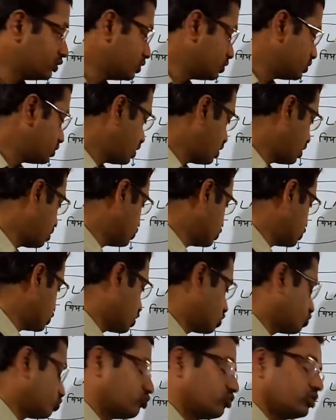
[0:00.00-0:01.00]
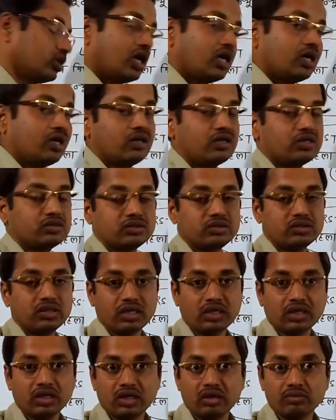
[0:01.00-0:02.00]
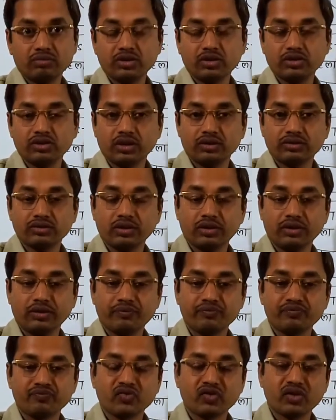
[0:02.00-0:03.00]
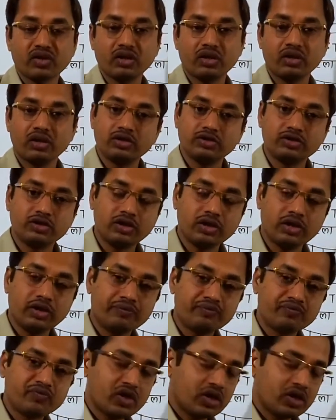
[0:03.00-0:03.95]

जिसे हम जड़त्व या इनर्सिया के नाम से जानते हैं ठीक है